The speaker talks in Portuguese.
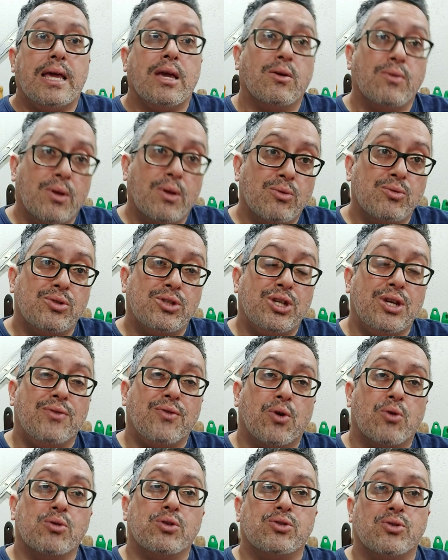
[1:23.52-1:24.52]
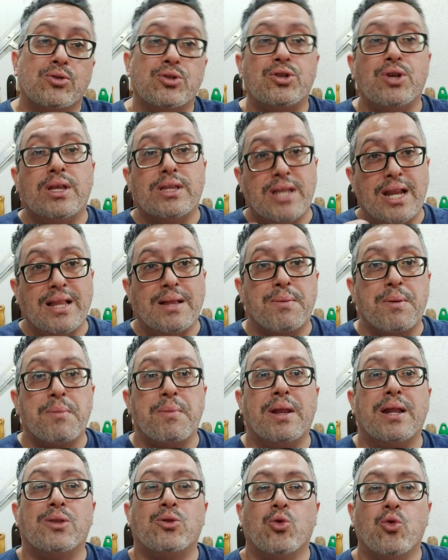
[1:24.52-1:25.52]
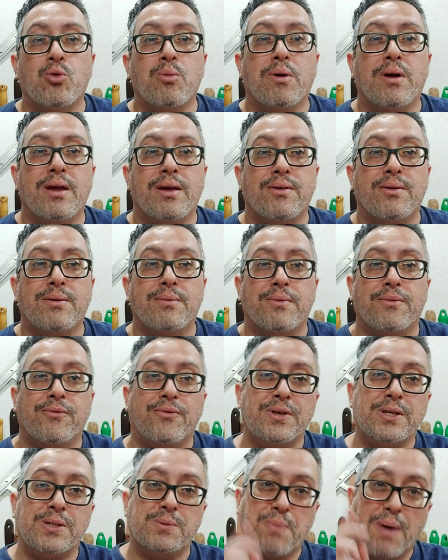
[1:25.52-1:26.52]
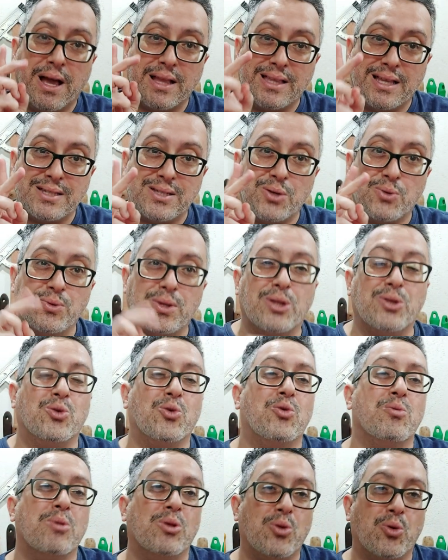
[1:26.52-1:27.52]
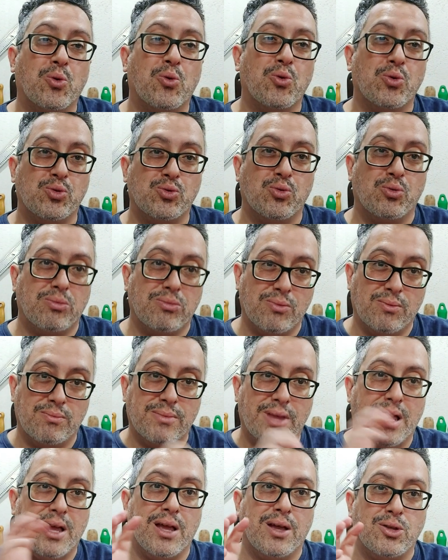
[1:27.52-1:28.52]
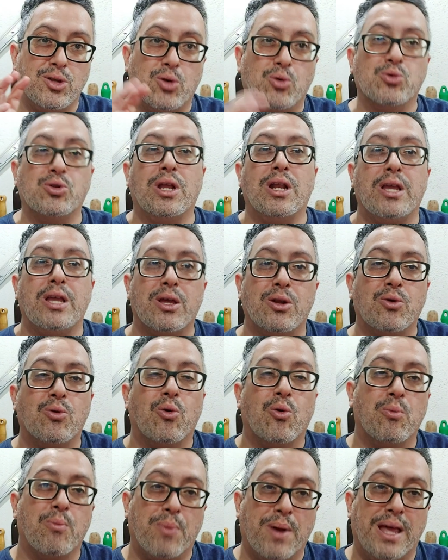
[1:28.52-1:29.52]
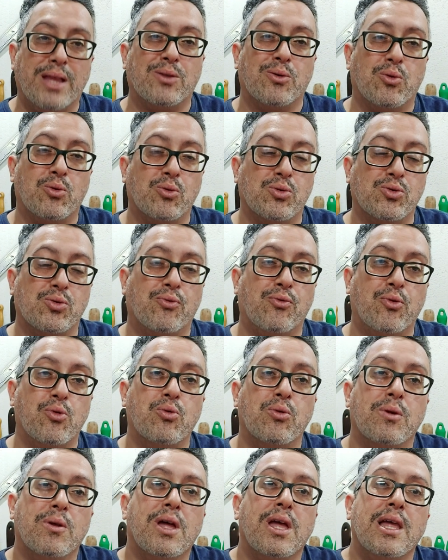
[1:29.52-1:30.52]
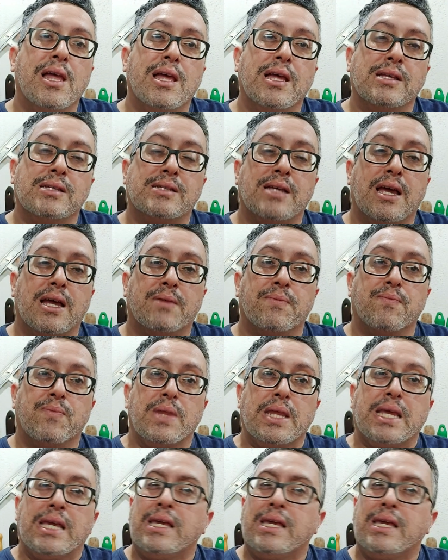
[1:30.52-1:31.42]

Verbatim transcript: Eu não tive condições de entrar na primeira turma, fiz parte da segunda turma do curso né, de cuteleiro completo, curso full, certo?